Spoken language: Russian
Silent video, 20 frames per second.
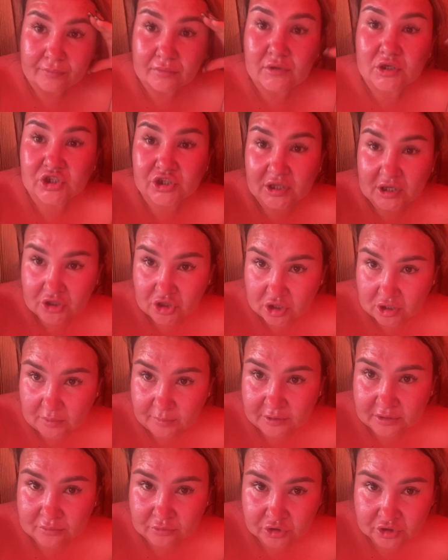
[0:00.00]
Шланчика,
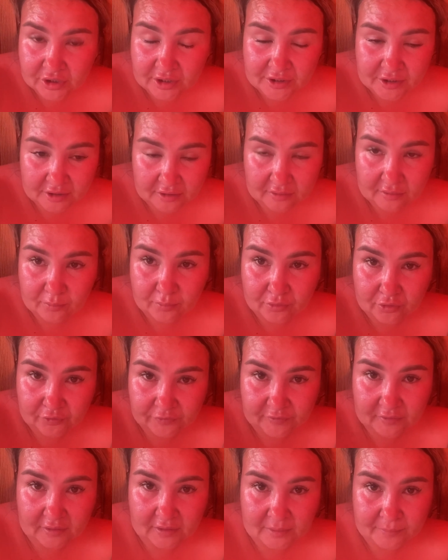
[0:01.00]
потому что нет.
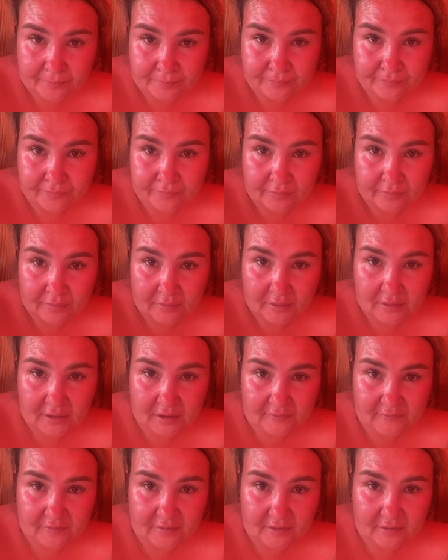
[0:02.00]
Просто там,
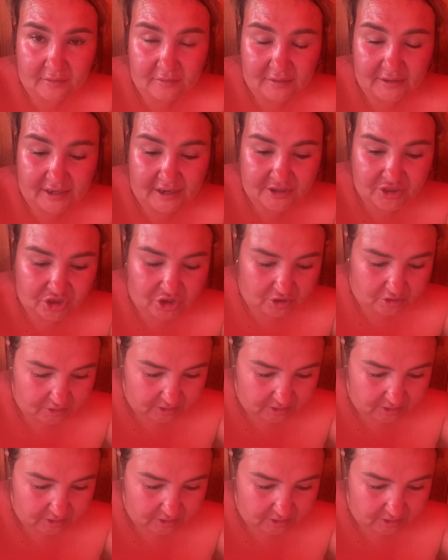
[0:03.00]
как сказать, кранчик.